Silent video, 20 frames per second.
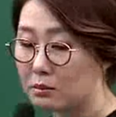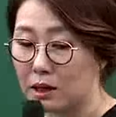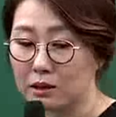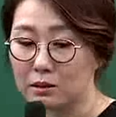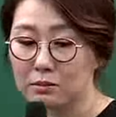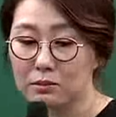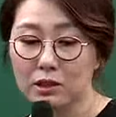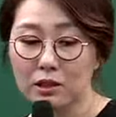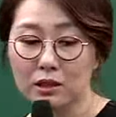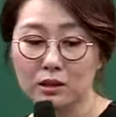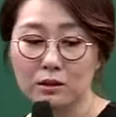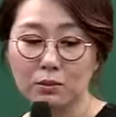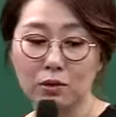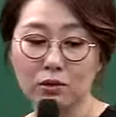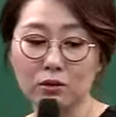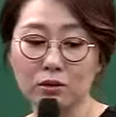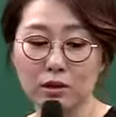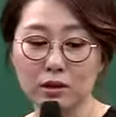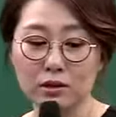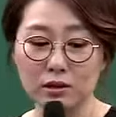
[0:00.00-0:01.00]
발음기관을
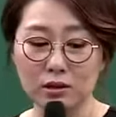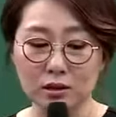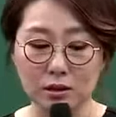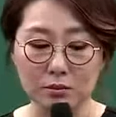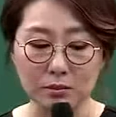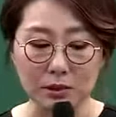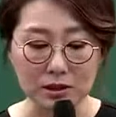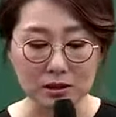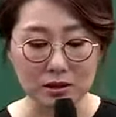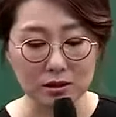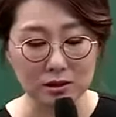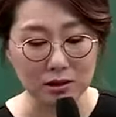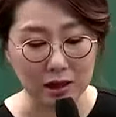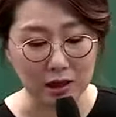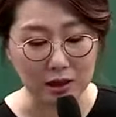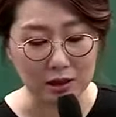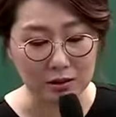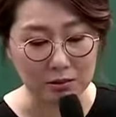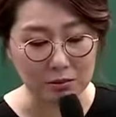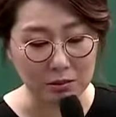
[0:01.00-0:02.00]
본떠서 이렇게 만든
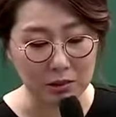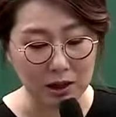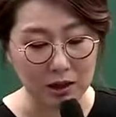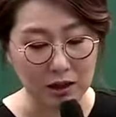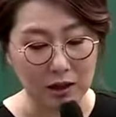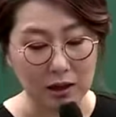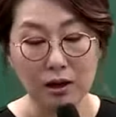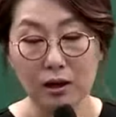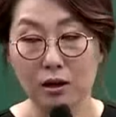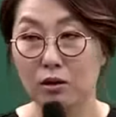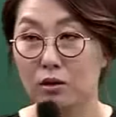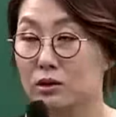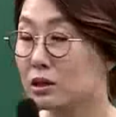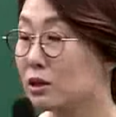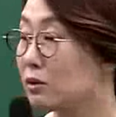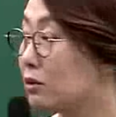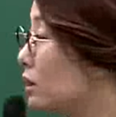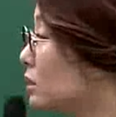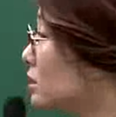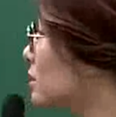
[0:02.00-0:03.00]
다음에
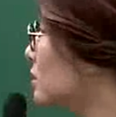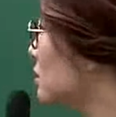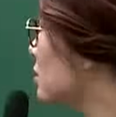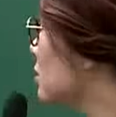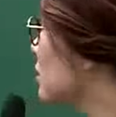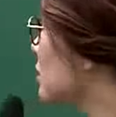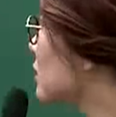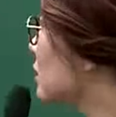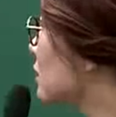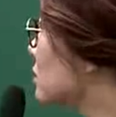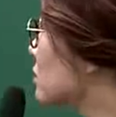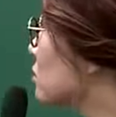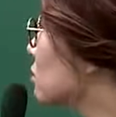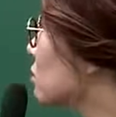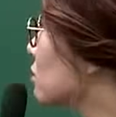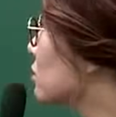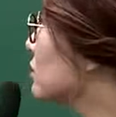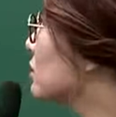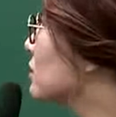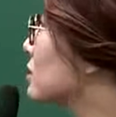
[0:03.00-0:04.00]
거기다 획을 더해가지고
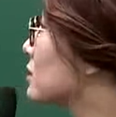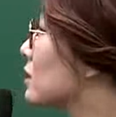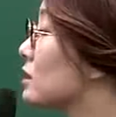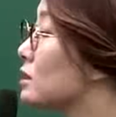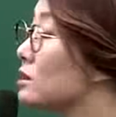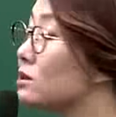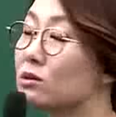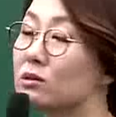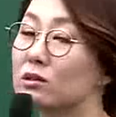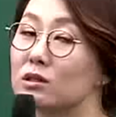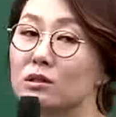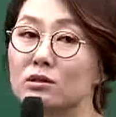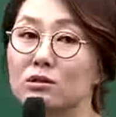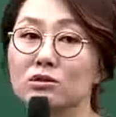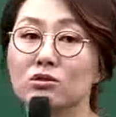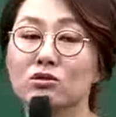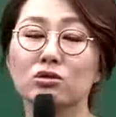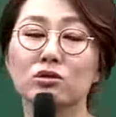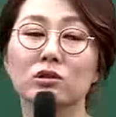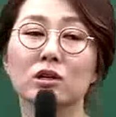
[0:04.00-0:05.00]
글자의 성질을 더
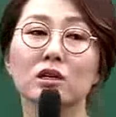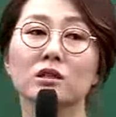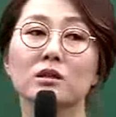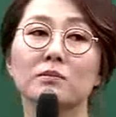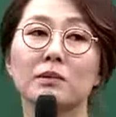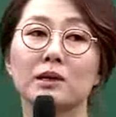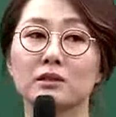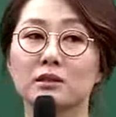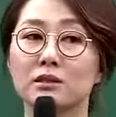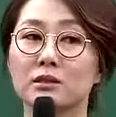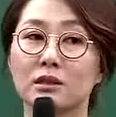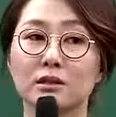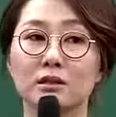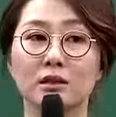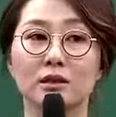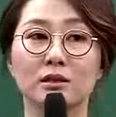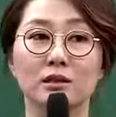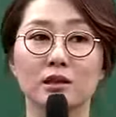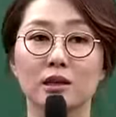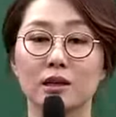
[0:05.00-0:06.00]
추가하는 방식을
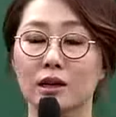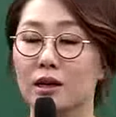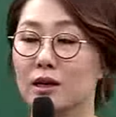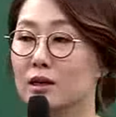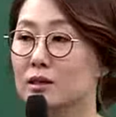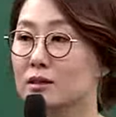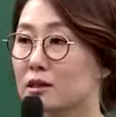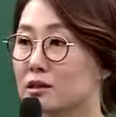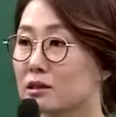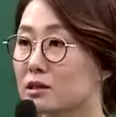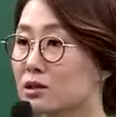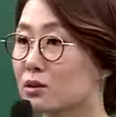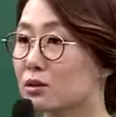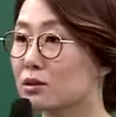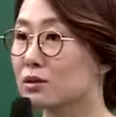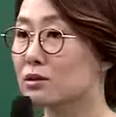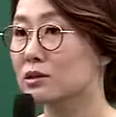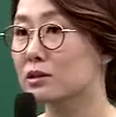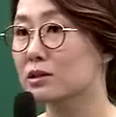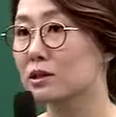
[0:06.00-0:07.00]
택했는데, 사실
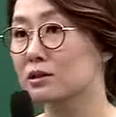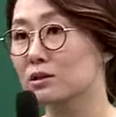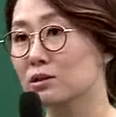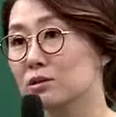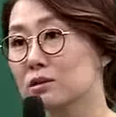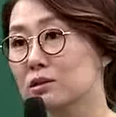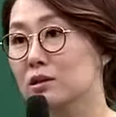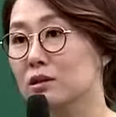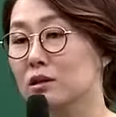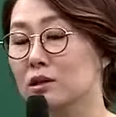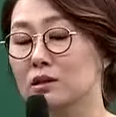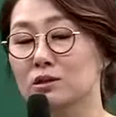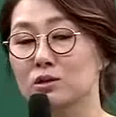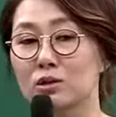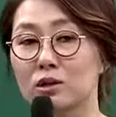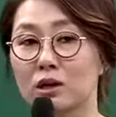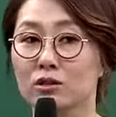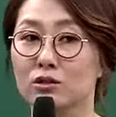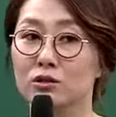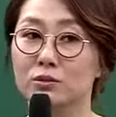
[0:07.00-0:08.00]
저런 글자는 전 세계에
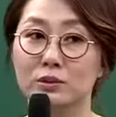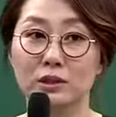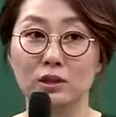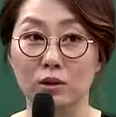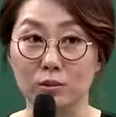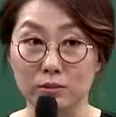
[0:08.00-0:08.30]
저희 한글뿐이